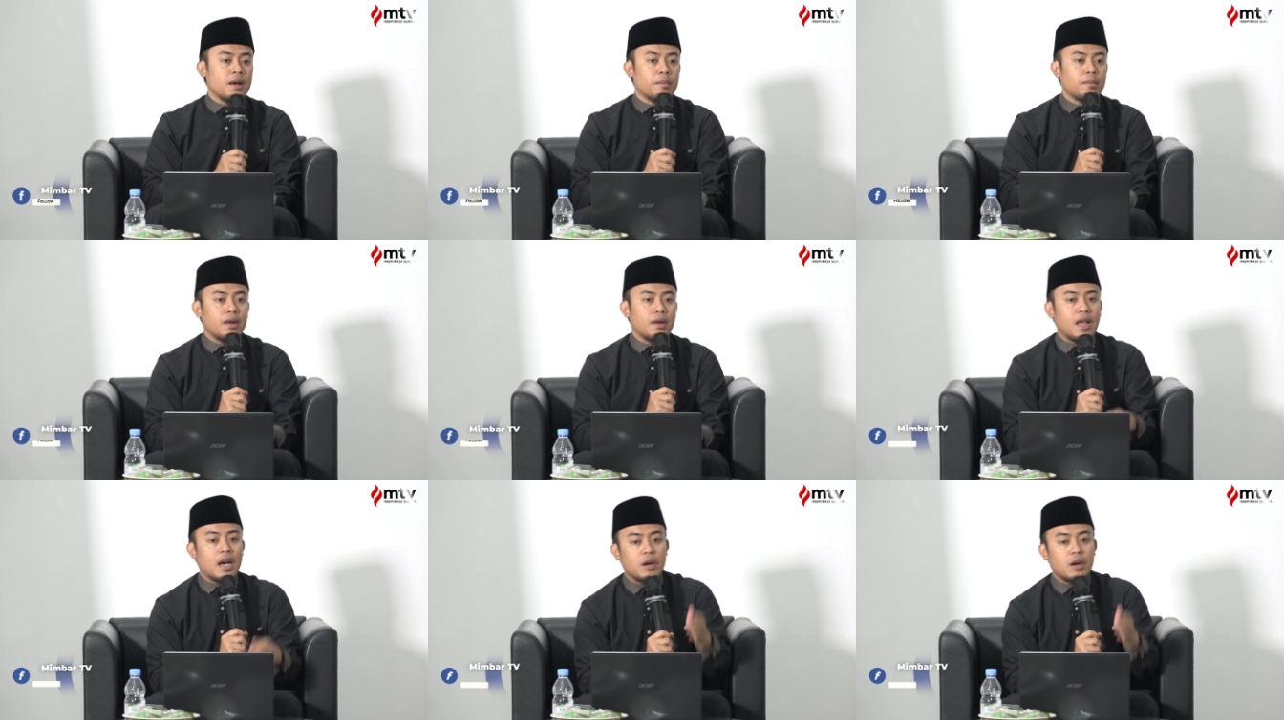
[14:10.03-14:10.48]

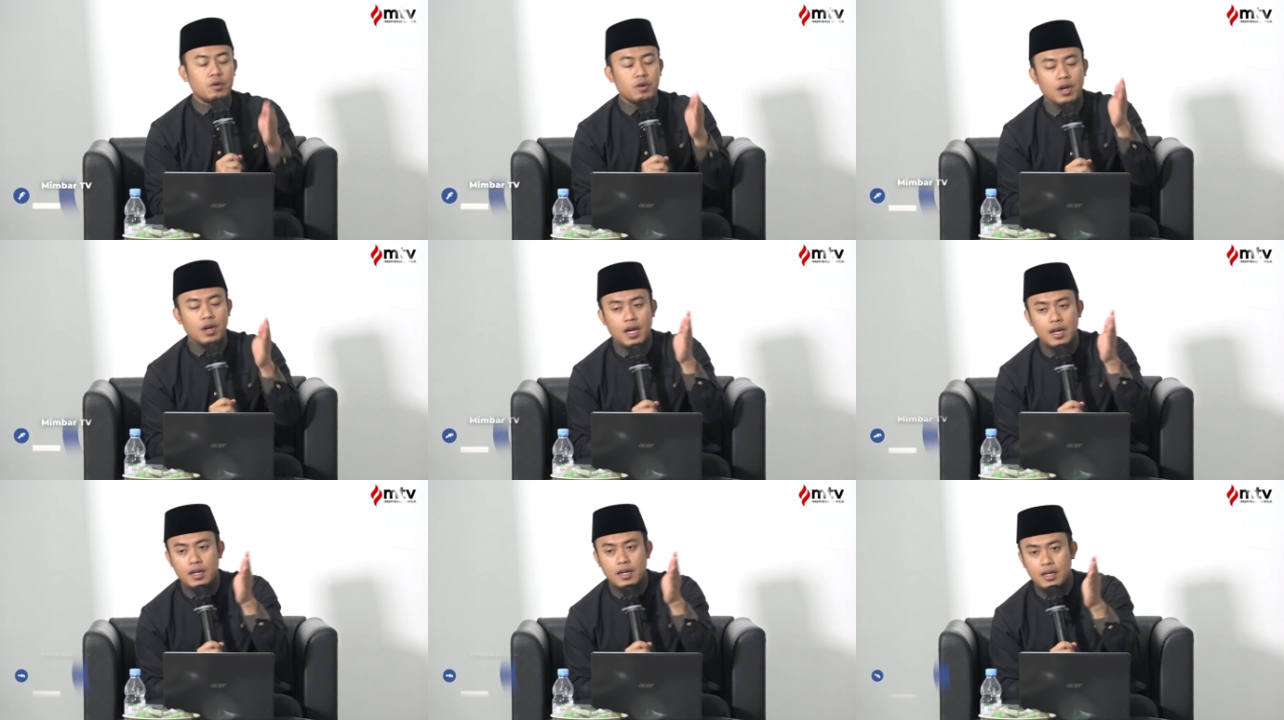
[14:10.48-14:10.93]

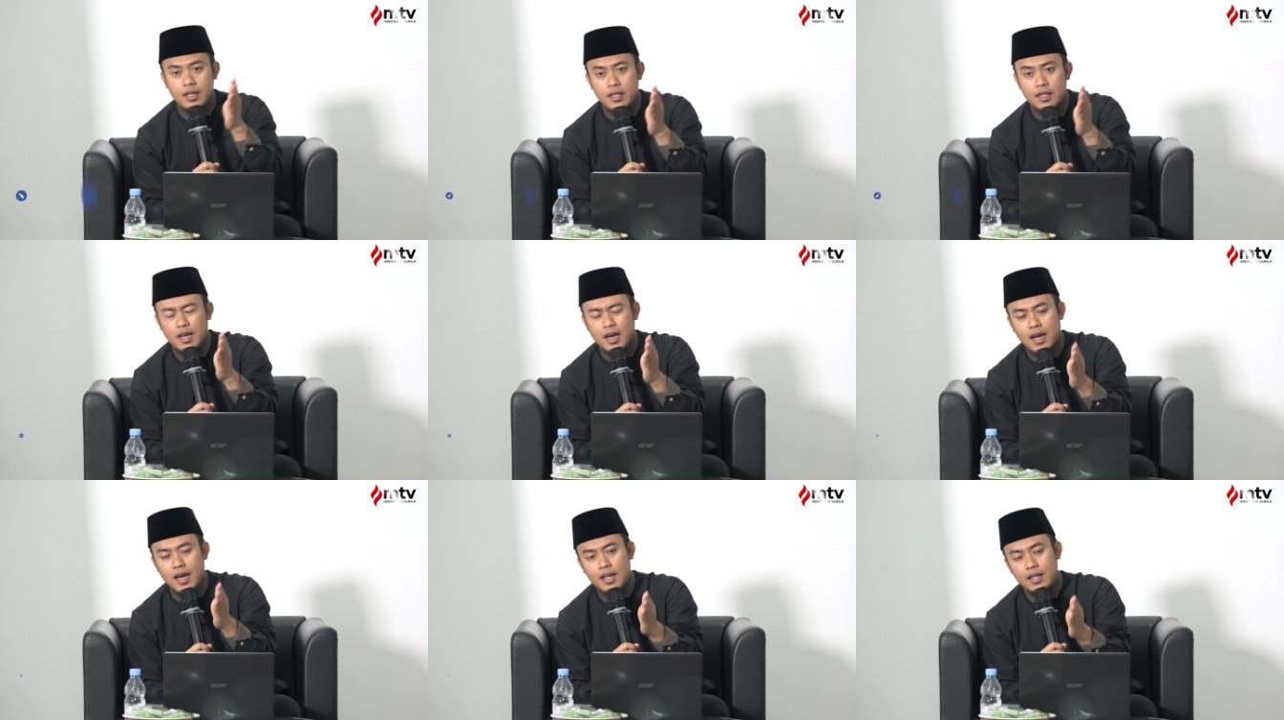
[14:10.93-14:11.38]
melakukan
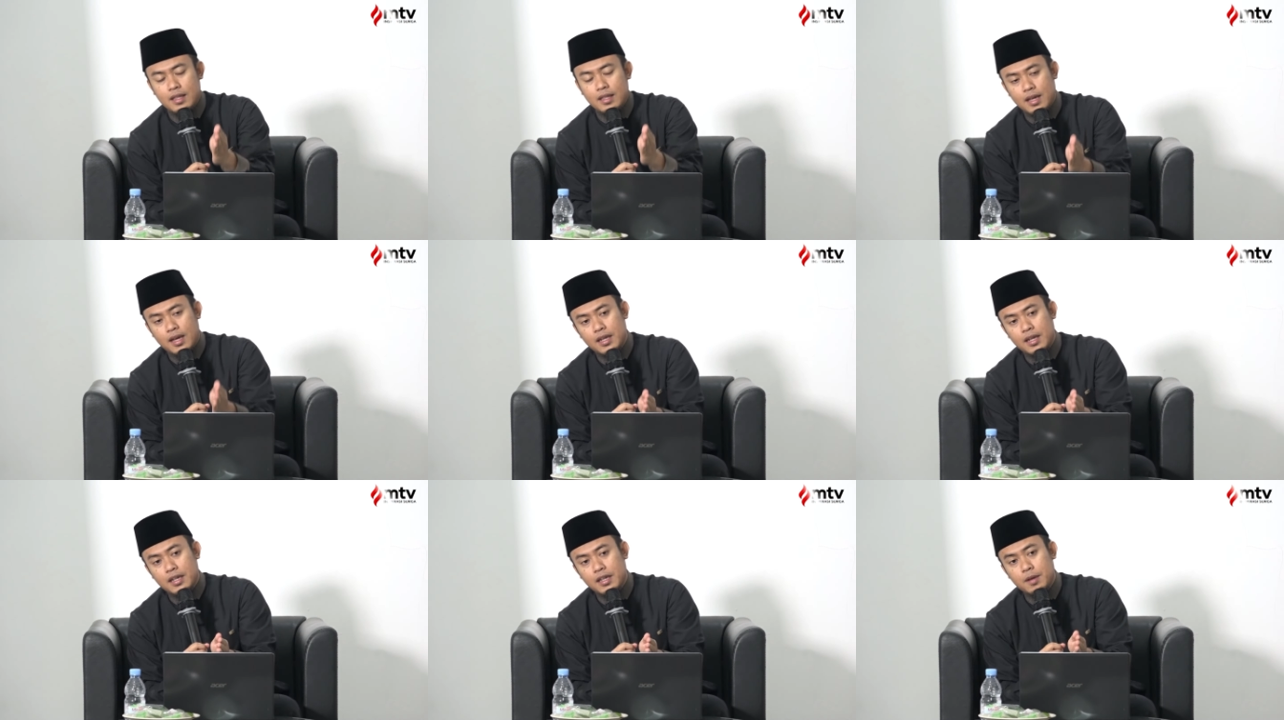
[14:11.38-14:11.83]

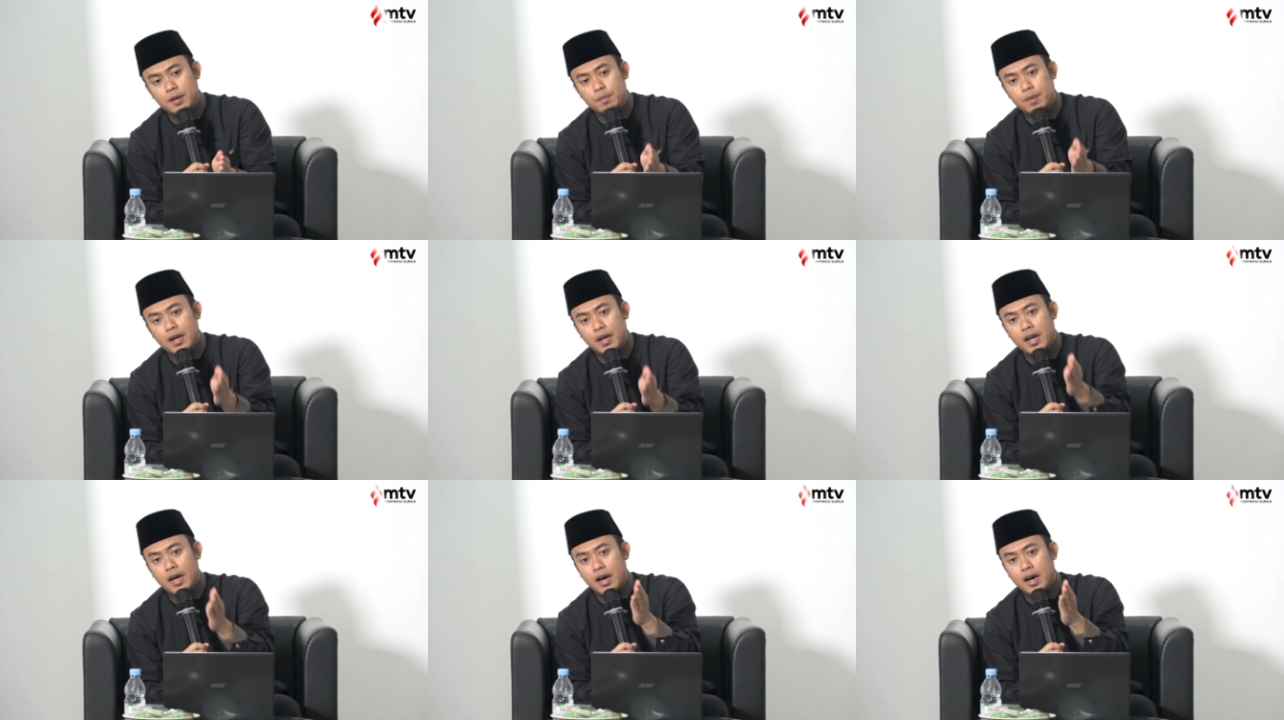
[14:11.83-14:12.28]
ketaatan
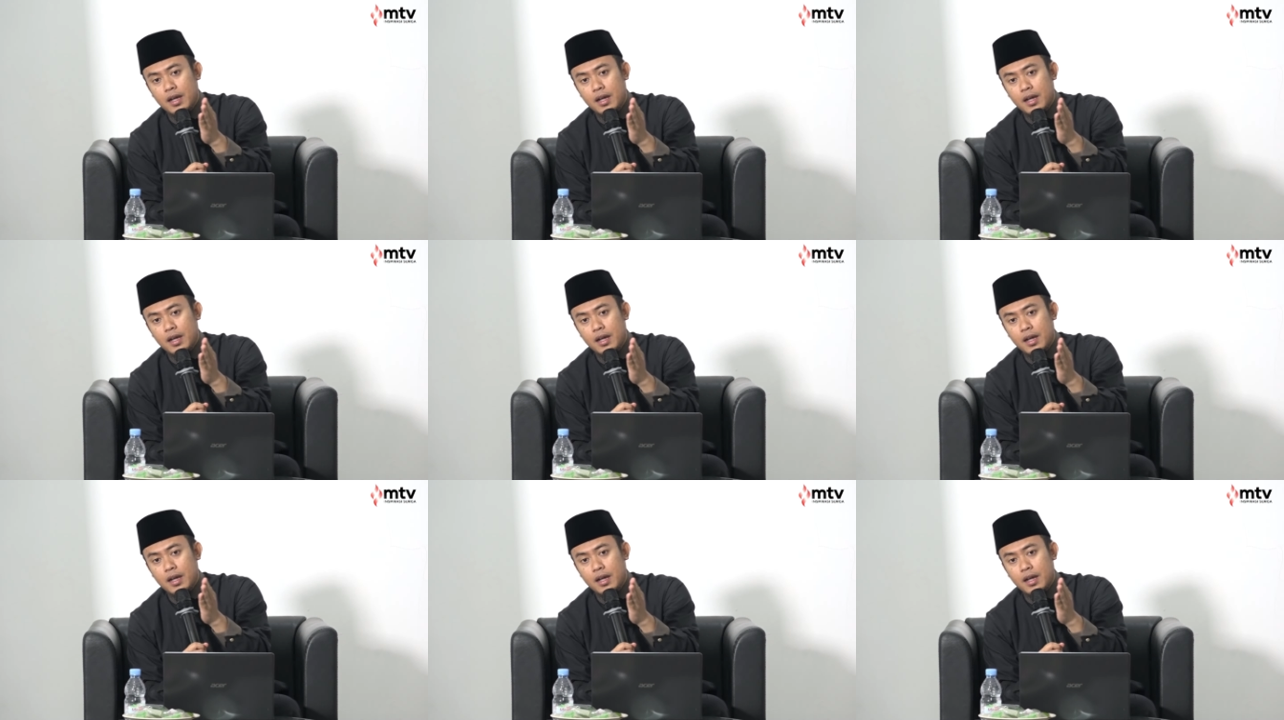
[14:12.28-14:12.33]
kepada